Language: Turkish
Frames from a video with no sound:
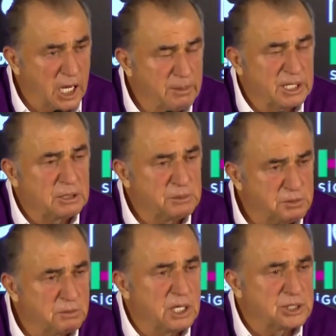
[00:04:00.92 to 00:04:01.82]

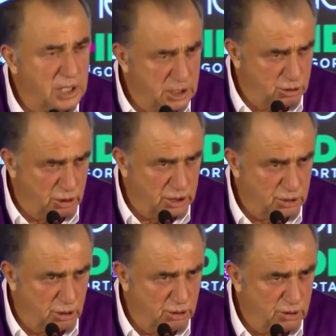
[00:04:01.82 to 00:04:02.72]
kaybedilmiş bir maçtan sonra
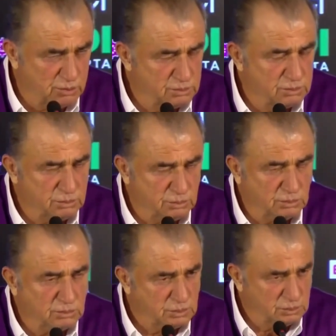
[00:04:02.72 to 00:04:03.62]
söylüyorum.
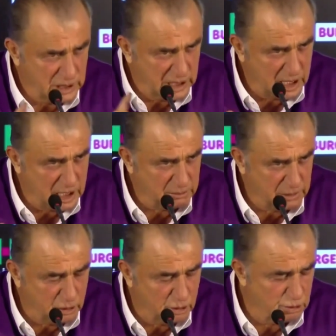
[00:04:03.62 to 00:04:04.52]
Merak
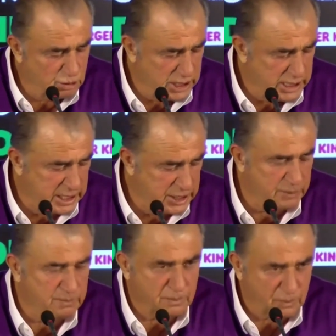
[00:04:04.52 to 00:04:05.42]
etmeyin konumuza
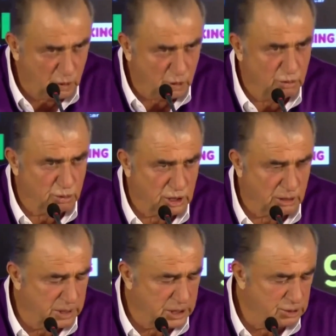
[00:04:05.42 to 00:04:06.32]
geleceğim. Konu
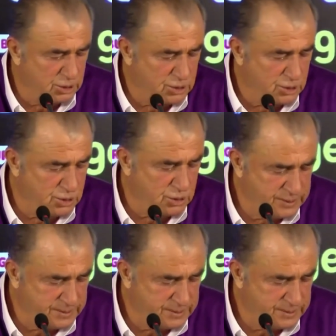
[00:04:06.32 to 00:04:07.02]
buradan başlıyor çünkü.